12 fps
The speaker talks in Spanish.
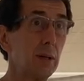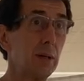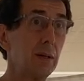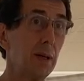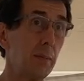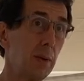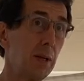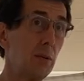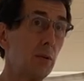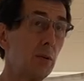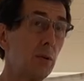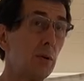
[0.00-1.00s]
y también
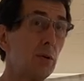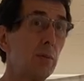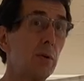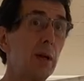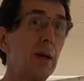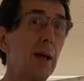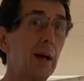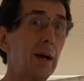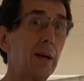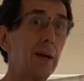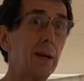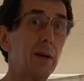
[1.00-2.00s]
uno como es la
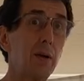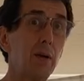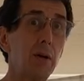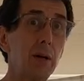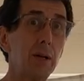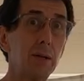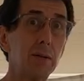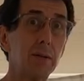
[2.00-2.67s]
carne roja,